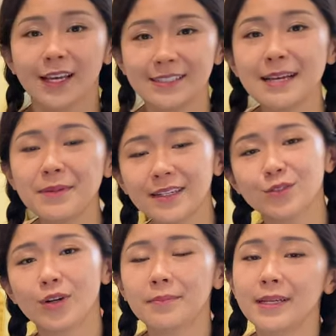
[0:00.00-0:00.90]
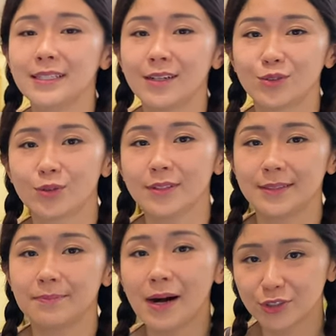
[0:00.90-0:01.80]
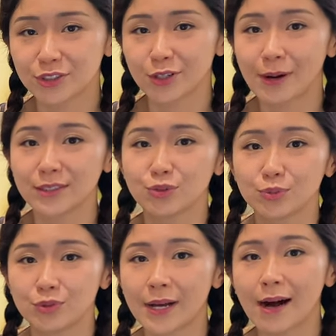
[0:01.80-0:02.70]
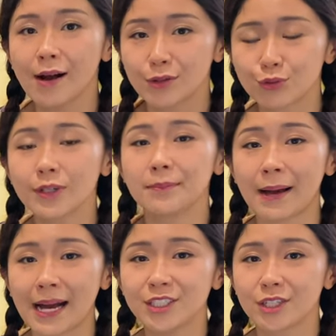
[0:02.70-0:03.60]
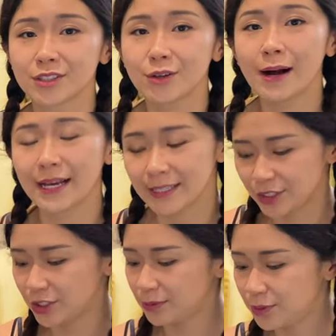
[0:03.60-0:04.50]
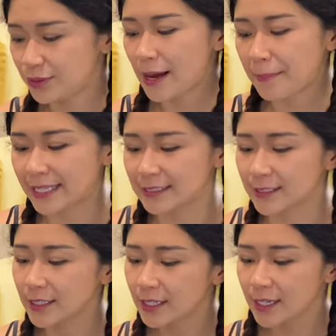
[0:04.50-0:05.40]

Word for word: 下面一个装备呢，如果你暴食的话就不需要；如果你爬绳的话也是必须要买的。